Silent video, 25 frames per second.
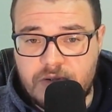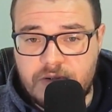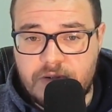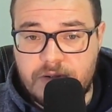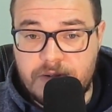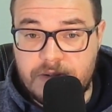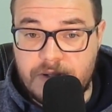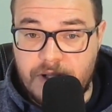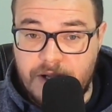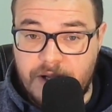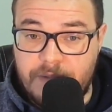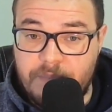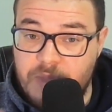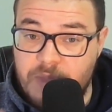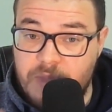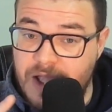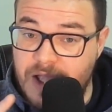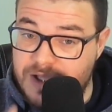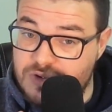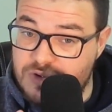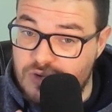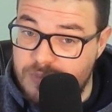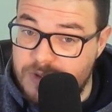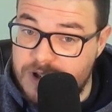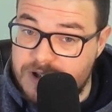Tá? É
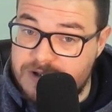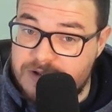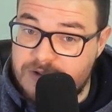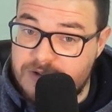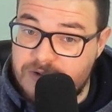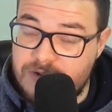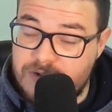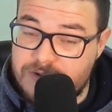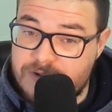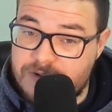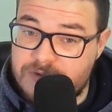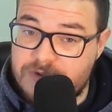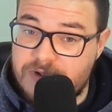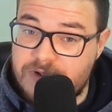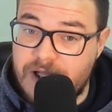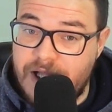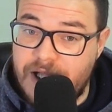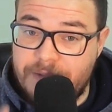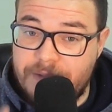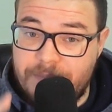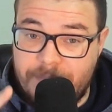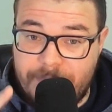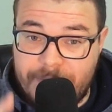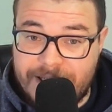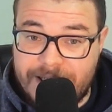sobre isso que nós vamos falar e
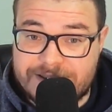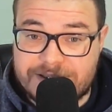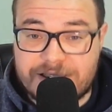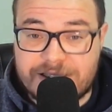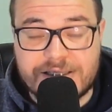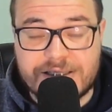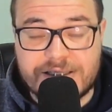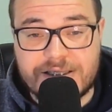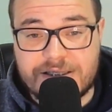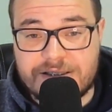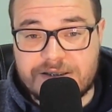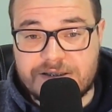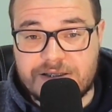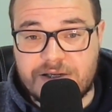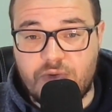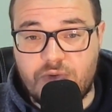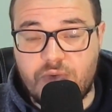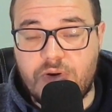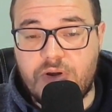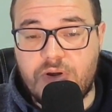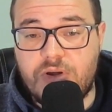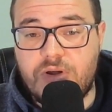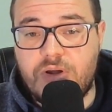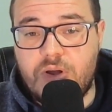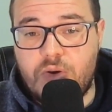presta atenção.
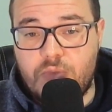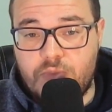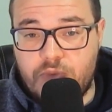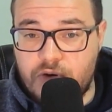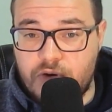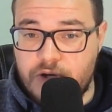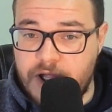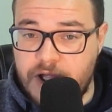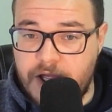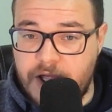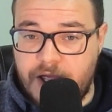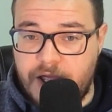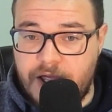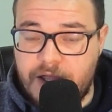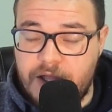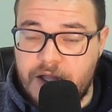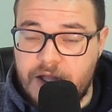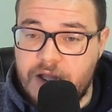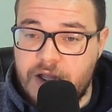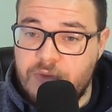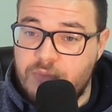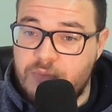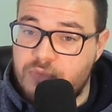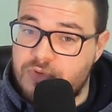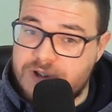Por quê?
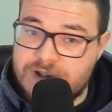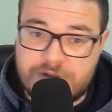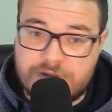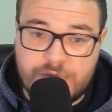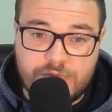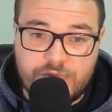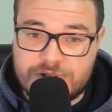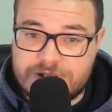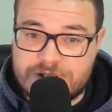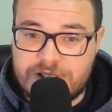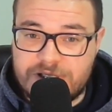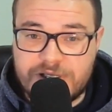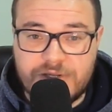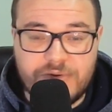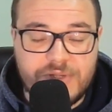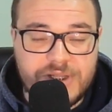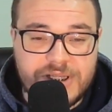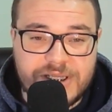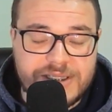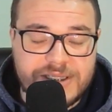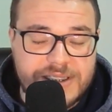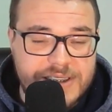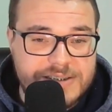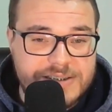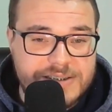Porque se você não
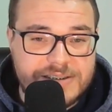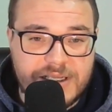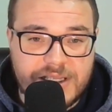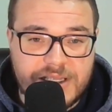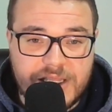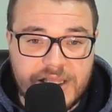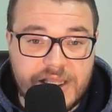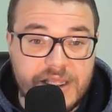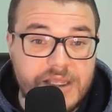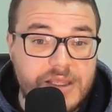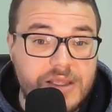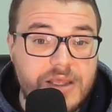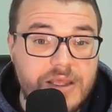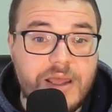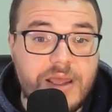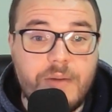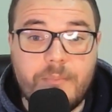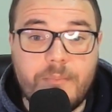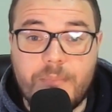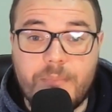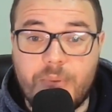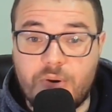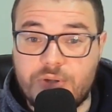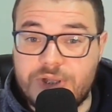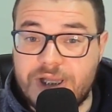entender isso aqui,
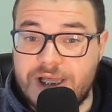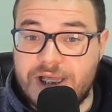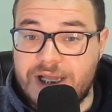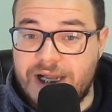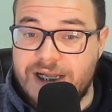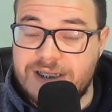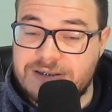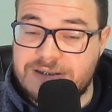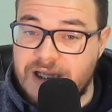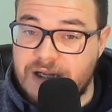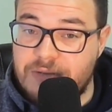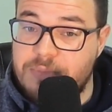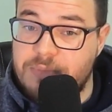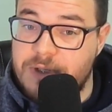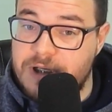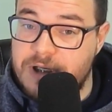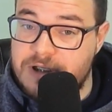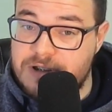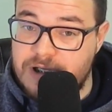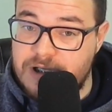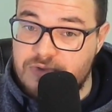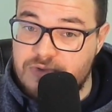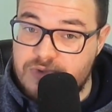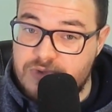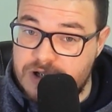poderá estar
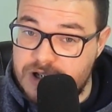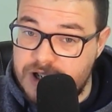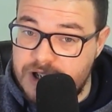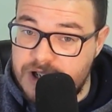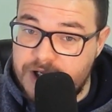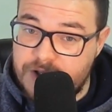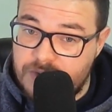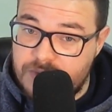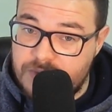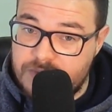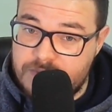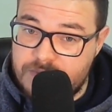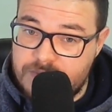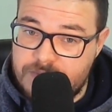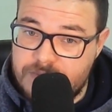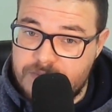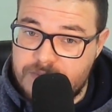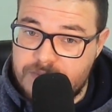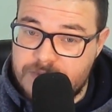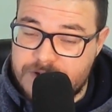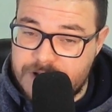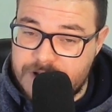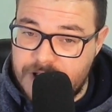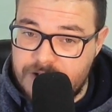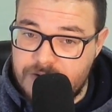perdendo dinheiro,
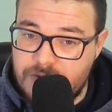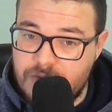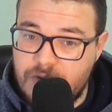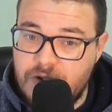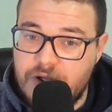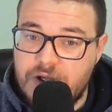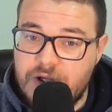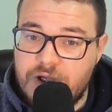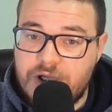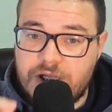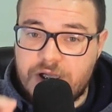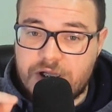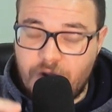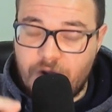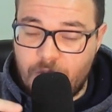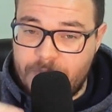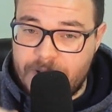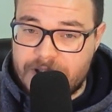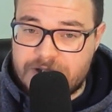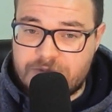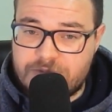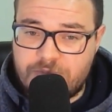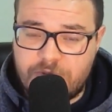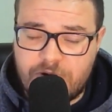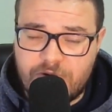certo? Então
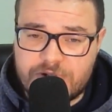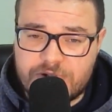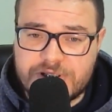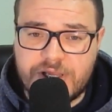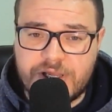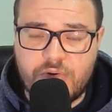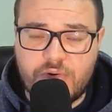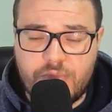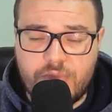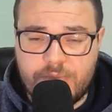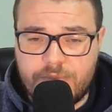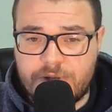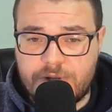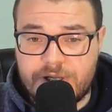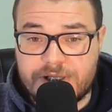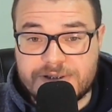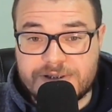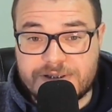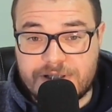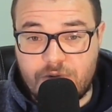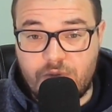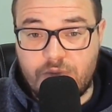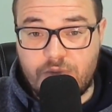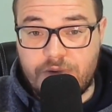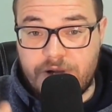peço para você a
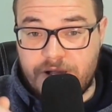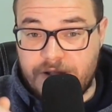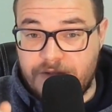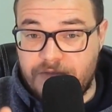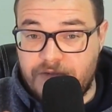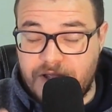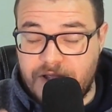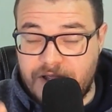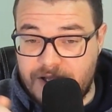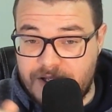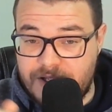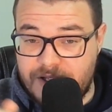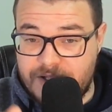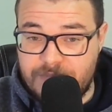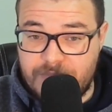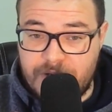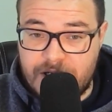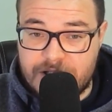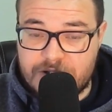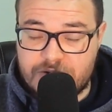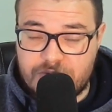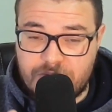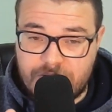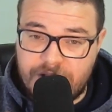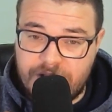compreensão que vem aqui
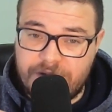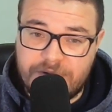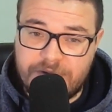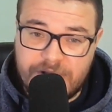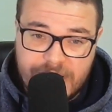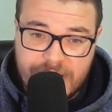embaixo, né?